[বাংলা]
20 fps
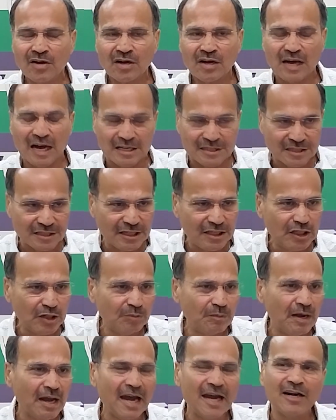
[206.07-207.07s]

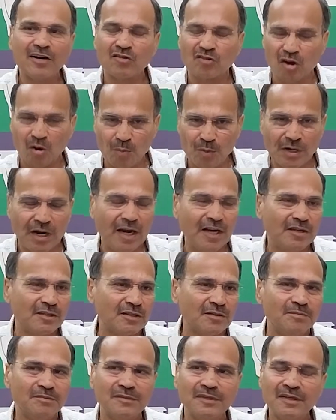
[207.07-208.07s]
কাস্টিজম অ্যান্ড
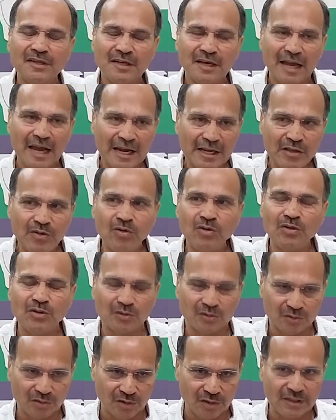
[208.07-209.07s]
কমিউনালিজম এই দুটো
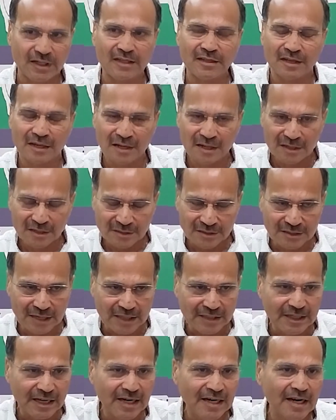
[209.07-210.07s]
অর্থাৎ
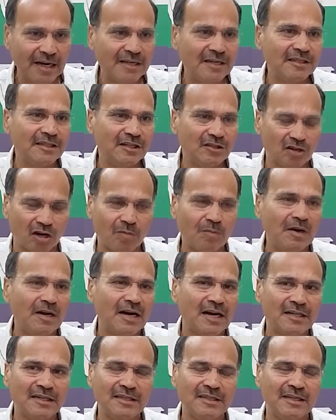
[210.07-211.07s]
জাতের রাজনীতি ধর্মের
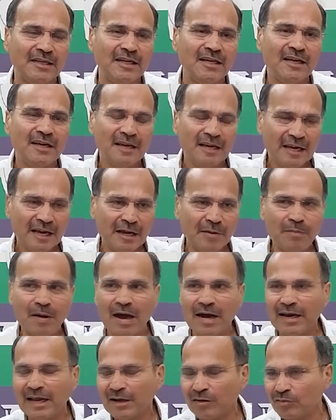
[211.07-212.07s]
রাজনীতি এই
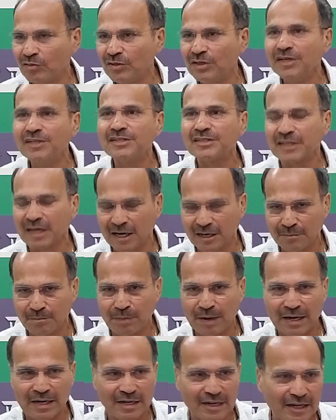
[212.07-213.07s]
বাংলায় কোনোদিন স্থান
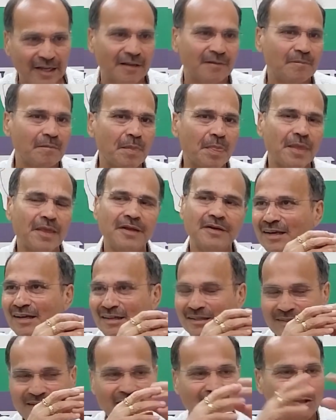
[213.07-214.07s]
পায়নি
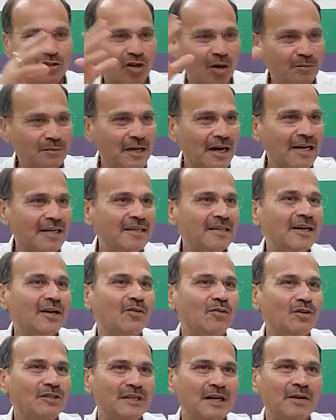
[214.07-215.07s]
দিদি সব জায়গায় ঠিক
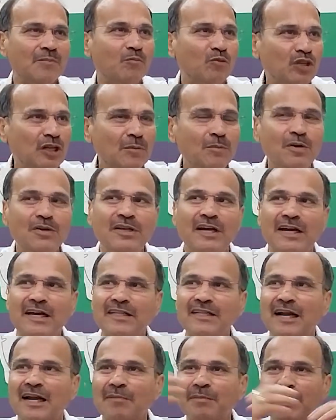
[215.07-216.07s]
করছে মোদীর বিরুদ্ধে কে
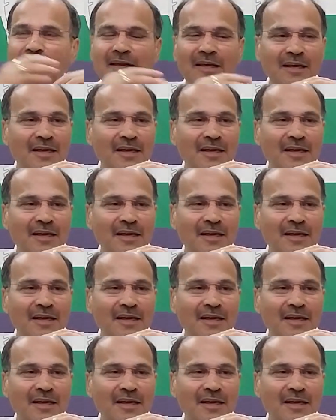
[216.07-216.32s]
দাঁড়াবে